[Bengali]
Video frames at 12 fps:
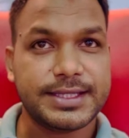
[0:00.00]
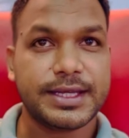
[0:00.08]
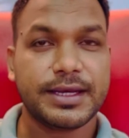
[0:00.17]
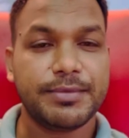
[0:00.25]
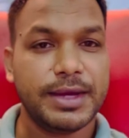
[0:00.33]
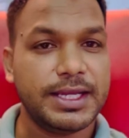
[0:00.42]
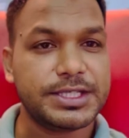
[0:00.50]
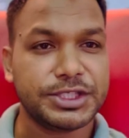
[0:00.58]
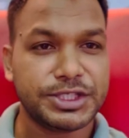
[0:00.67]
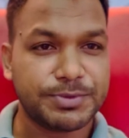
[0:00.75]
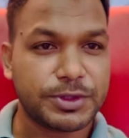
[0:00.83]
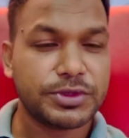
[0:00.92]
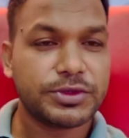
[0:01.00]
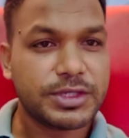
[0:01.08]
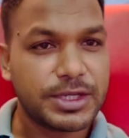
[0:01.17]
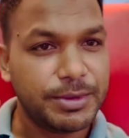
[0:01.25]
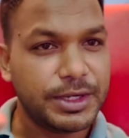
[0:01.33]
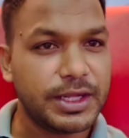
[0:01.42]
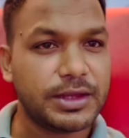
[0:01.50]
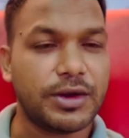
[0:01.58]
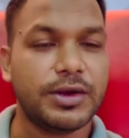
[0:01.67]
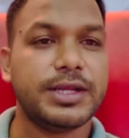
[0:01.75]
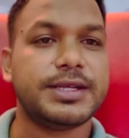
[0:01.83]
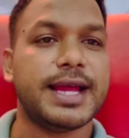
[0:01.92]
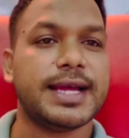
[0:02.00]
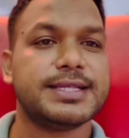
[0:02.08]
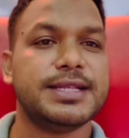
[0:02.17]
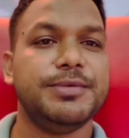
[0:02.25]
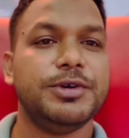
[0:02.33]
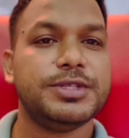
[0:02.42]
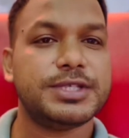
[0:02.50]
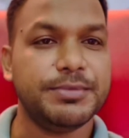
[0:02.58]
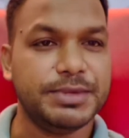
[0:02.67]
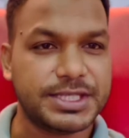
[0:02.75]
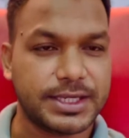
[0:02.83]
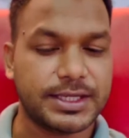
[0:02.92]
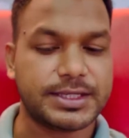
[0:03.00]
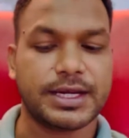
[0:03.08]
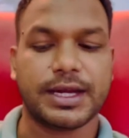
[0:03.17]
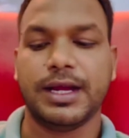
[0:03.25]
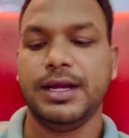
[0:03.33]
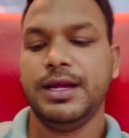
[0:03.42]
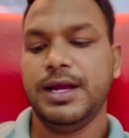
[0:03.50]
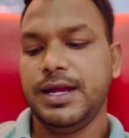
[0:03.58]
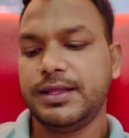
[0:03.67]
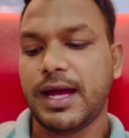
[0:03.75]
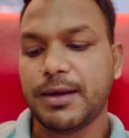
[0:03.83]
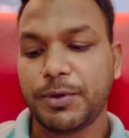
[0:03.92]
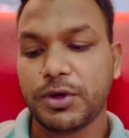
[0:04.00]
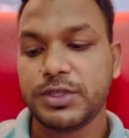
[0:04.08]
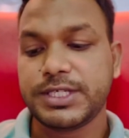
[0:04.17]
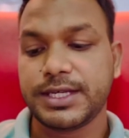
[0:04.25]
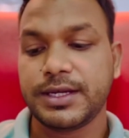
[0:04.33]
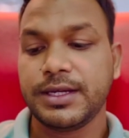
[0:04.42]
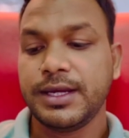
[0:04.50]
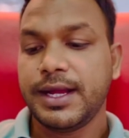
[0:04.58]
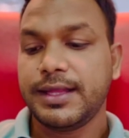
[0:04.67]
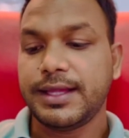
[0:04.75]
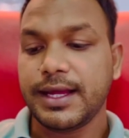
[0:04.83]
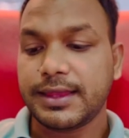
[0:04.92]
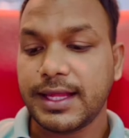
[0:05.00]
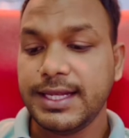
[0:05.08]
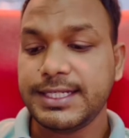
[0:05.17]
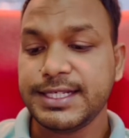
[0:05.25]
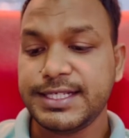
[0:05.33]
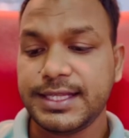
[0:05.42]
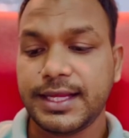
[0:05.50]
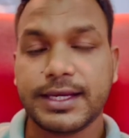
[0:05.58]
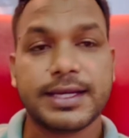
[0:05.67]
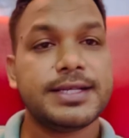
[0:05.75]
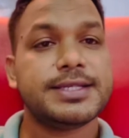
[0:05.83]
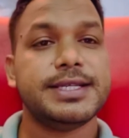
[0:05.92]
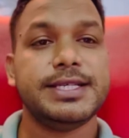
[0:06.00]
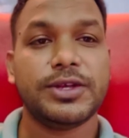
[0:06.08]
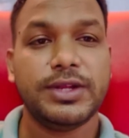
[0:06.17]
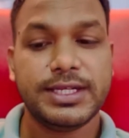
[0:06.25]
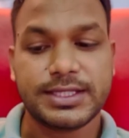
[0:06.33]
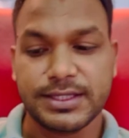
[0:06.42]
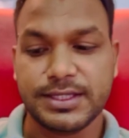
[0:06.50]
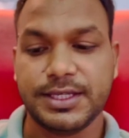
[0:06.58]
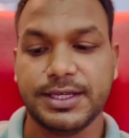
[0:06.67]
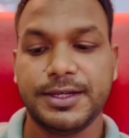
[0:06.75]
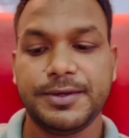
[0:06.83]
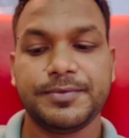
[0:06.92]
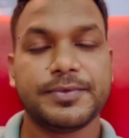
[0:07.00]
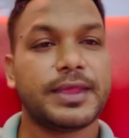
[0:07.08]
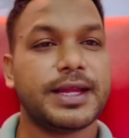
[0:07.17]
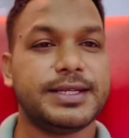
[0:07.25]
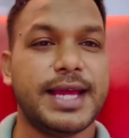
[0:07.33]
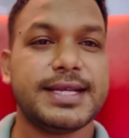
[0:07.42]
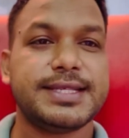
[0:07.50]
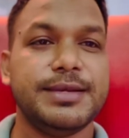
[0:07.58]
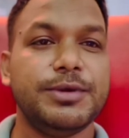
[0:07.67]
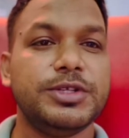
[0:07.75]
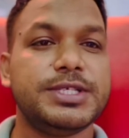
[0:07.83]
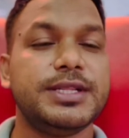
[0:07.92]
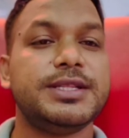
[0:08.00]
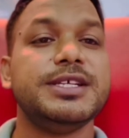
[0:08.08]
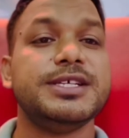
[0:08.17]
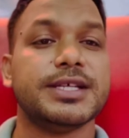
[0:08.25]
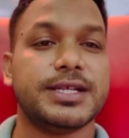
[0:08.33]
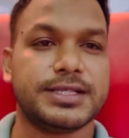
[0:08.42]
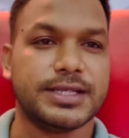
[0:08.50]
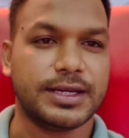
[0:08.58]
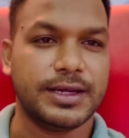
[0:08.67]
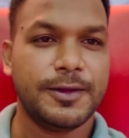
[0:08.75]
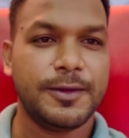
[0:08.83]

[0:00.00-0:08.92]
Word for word: থেকে বিয়াল্লিশ ইঞ্চি পর্যন্ত টিভি নেন তাহলে ট্যাক্স নেবে হচ্ছে বিশ হাজার টাকা তারপর হচ্ছে তেতাল্লিশ ইঞ্চি থেকে ছিচল্লিশ ইঞ্চি ট্যাক্স নেবে হচ্ছে ত্রিশ হাজার টাকা